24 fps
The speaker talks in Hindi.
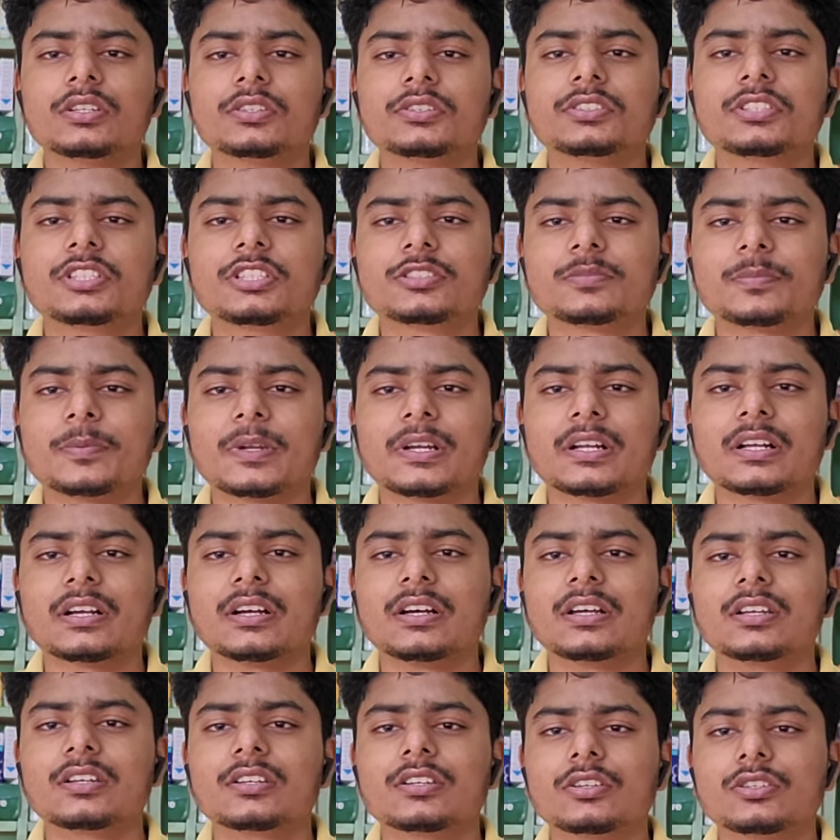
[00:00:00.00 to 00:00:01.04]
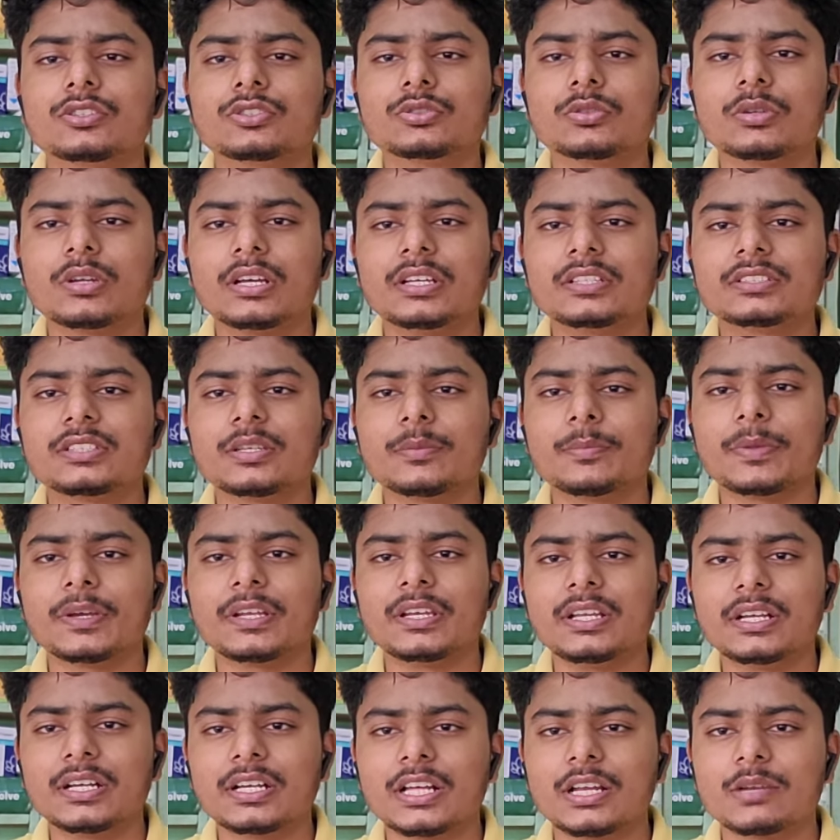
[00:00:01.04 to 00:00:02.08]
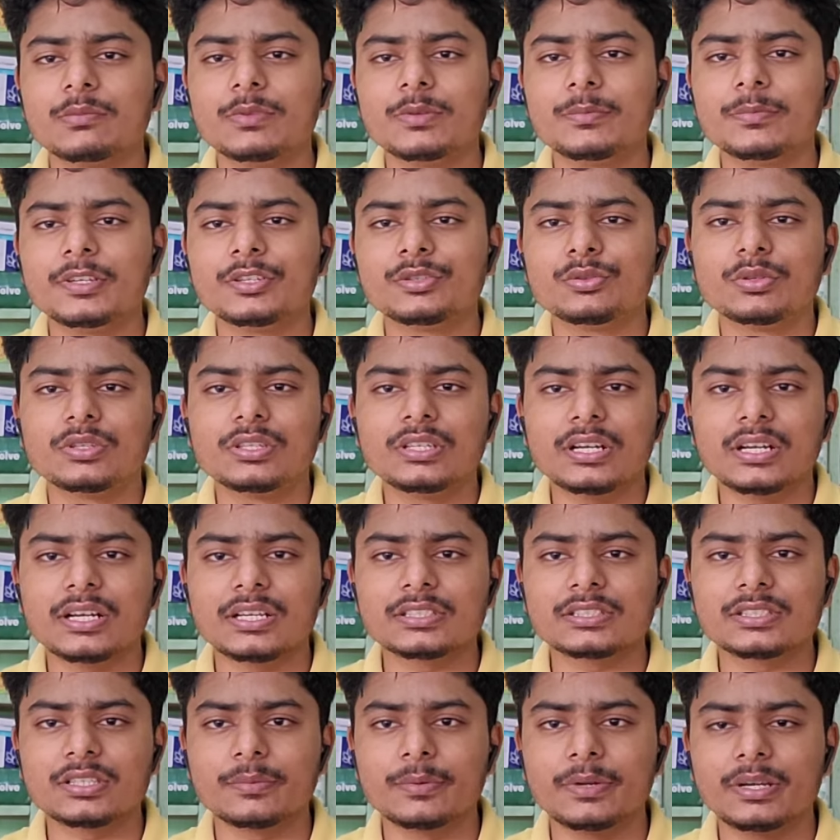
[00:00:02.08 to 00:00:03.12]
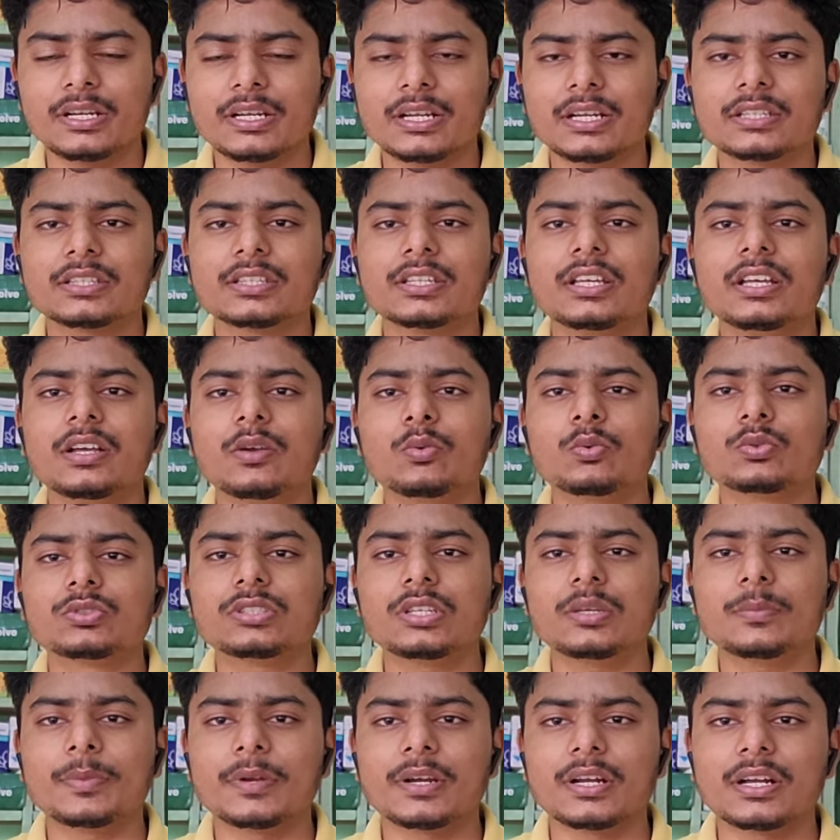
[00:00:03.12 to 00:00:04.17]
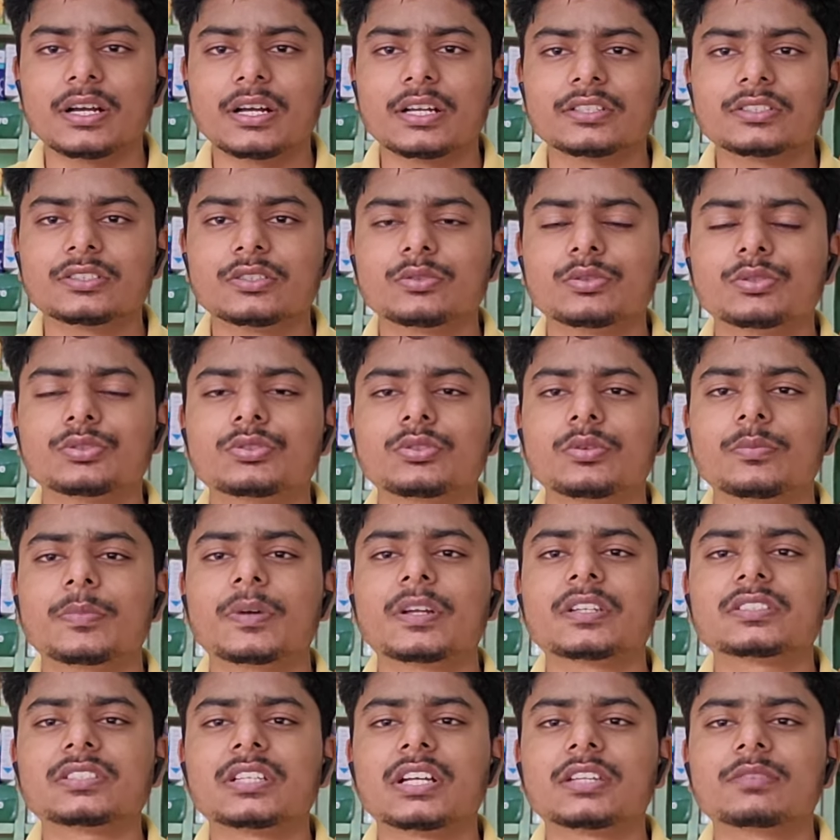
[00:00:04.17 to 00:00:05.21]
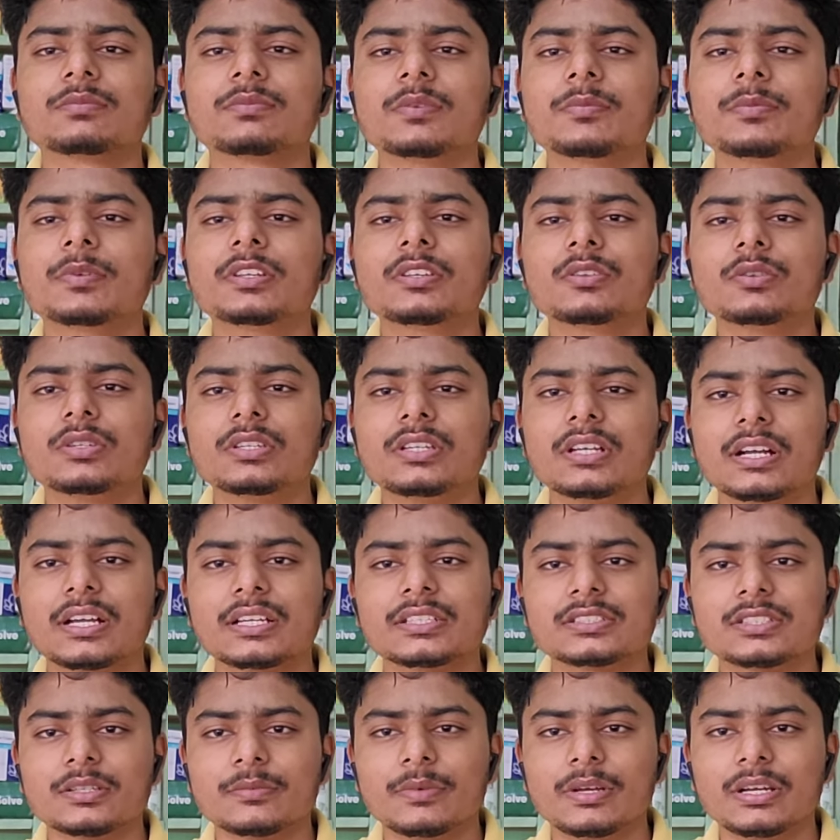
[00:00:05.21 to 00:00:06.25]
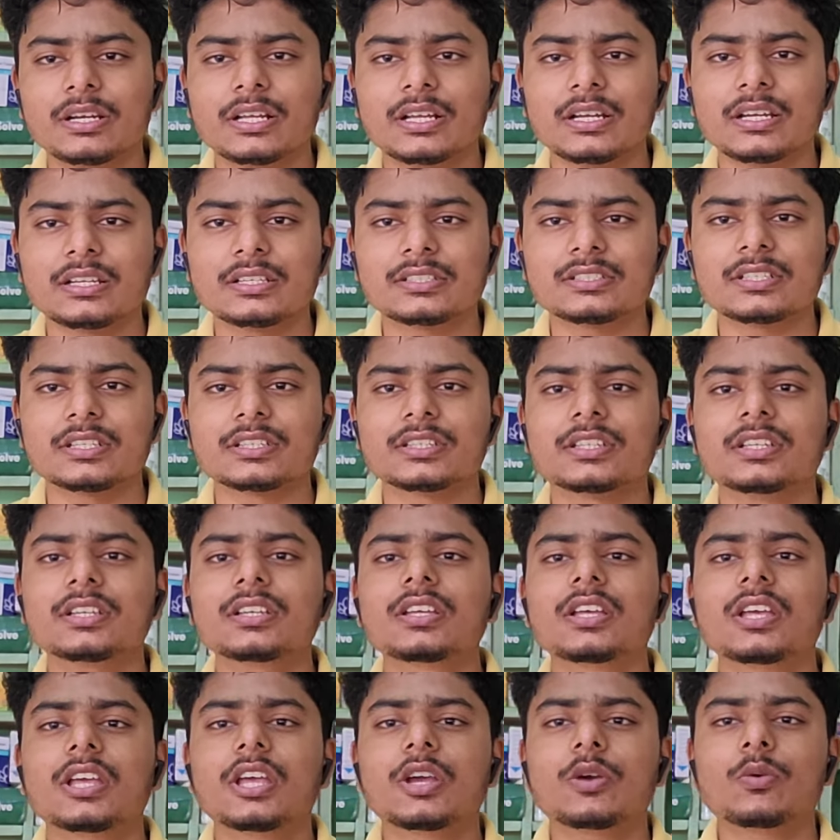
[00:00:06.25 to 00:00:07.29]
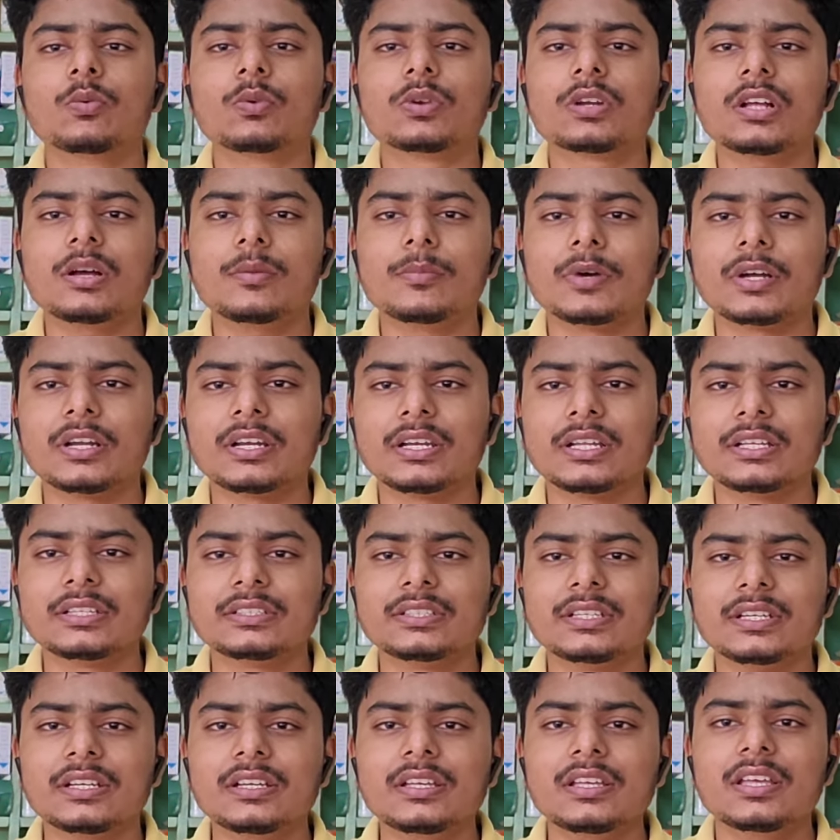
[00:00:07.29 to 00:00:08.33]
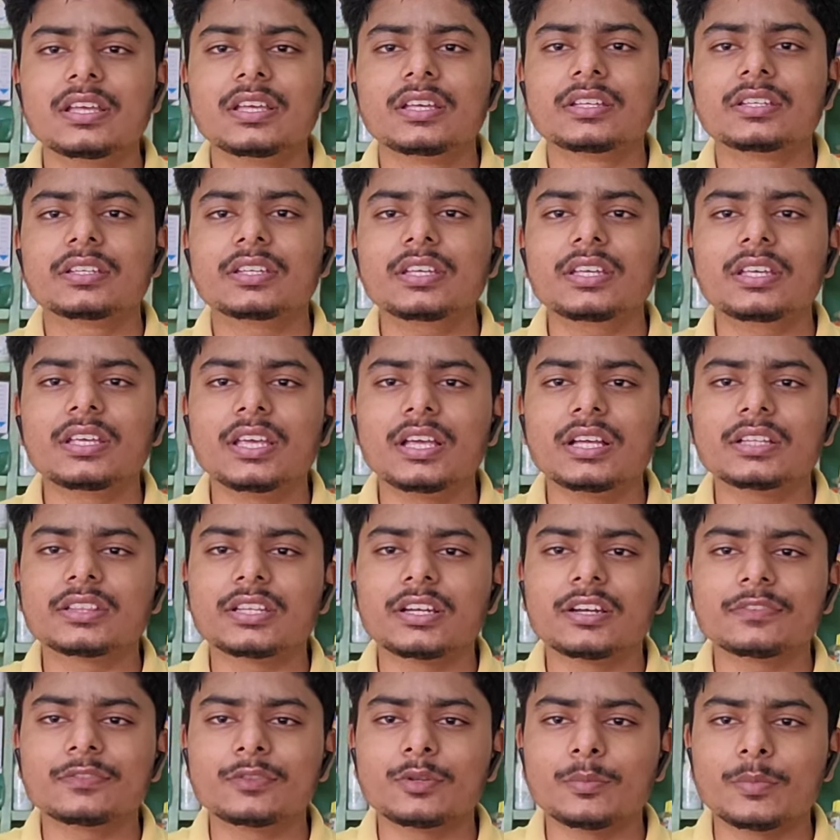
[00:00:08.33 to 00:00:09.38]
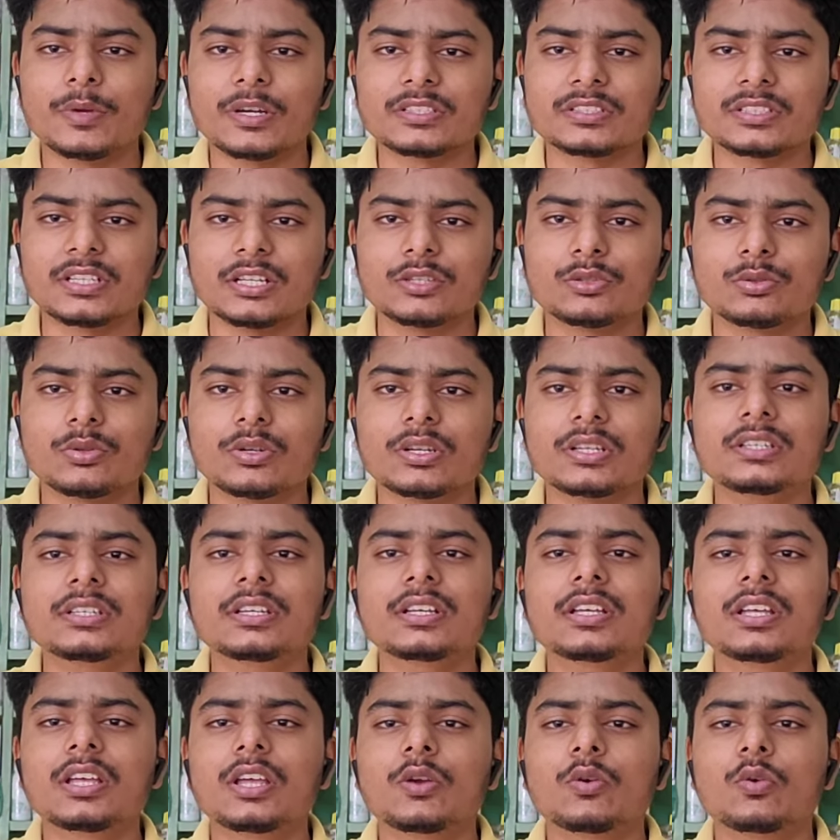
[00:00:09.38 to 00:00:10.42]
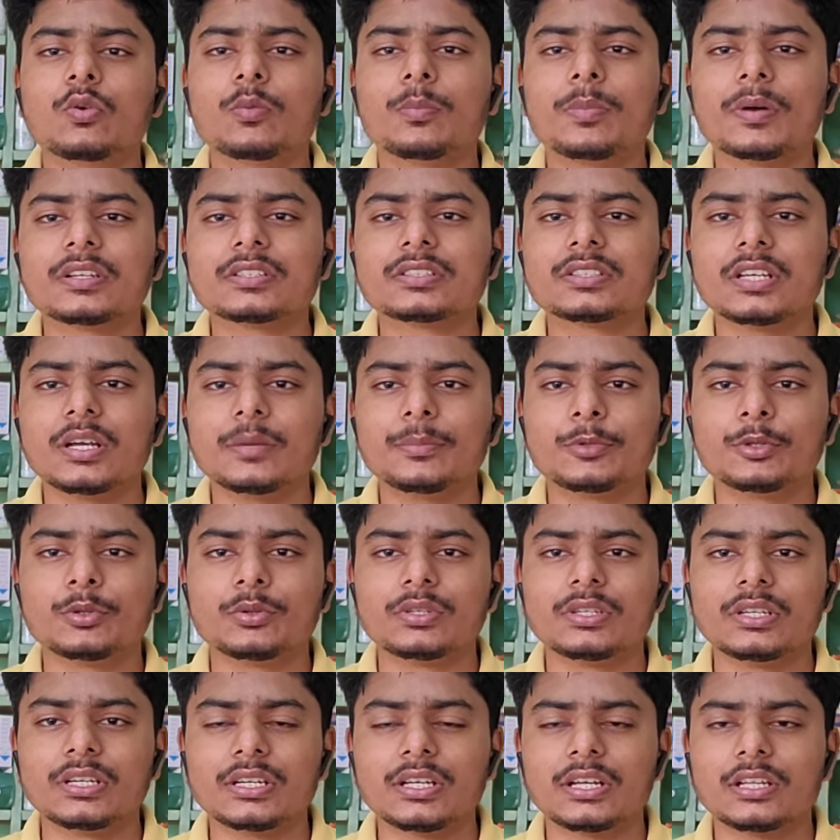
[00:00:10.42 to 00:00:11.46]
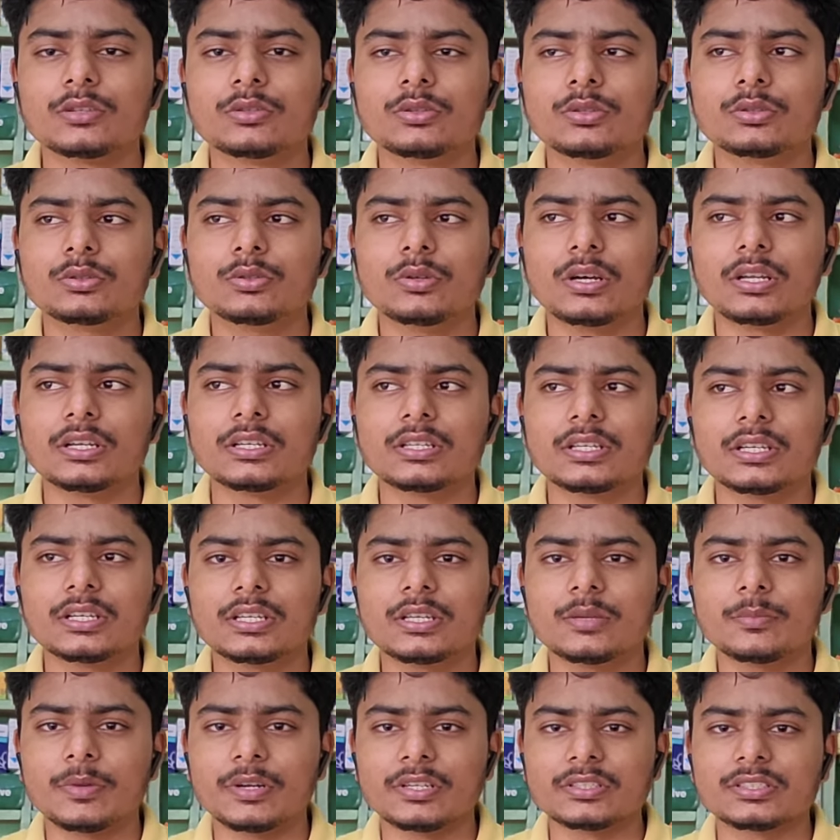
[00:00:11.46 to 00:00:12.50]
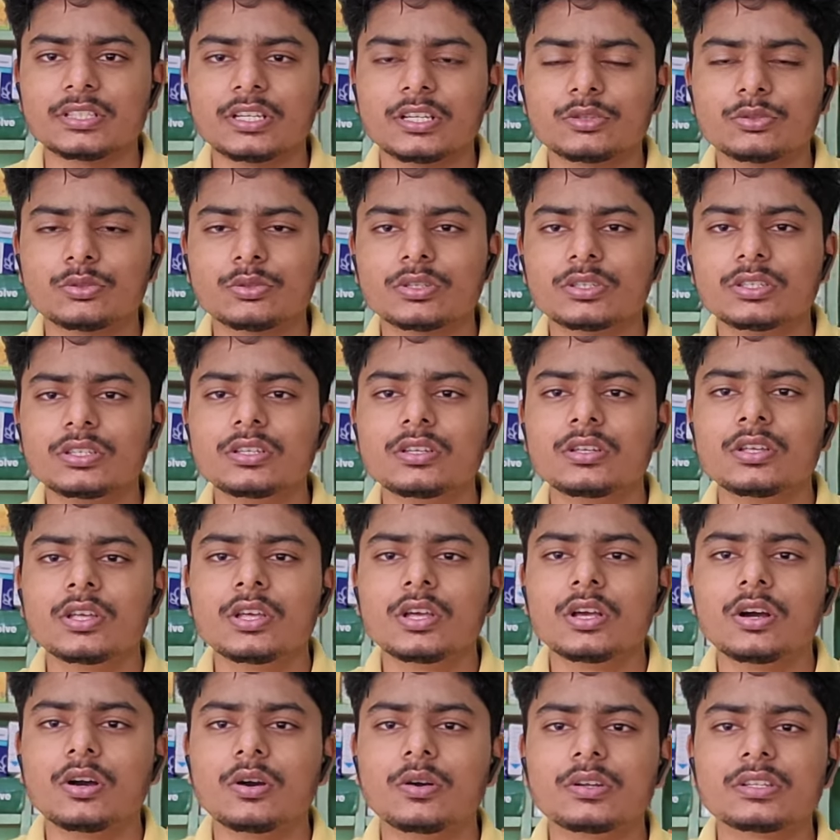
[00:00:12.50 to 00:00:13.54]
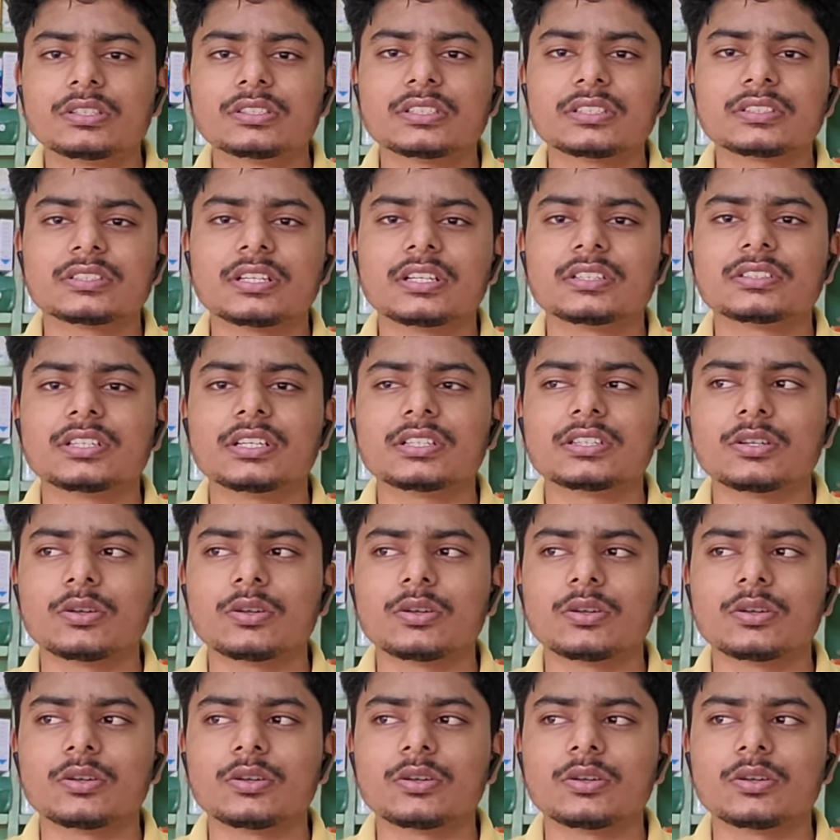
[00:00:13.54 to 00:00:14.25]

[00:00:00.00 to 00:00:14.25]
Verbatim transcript: जिस प्रकार जुलाई से पहले गर्मी में यूरिया का इस्तेमाल करते हैं उसी प्रकार से दोस्तों बरसात में भी यूरिया का इस्तेमाल करना चाहते हैं उनका मानना यह है कि एक तरफ तो बरसात हो रही है ऊपर से आप यूरिया डाल दो तो हल्की हल्की बरसात होगी और इसके साथ साथ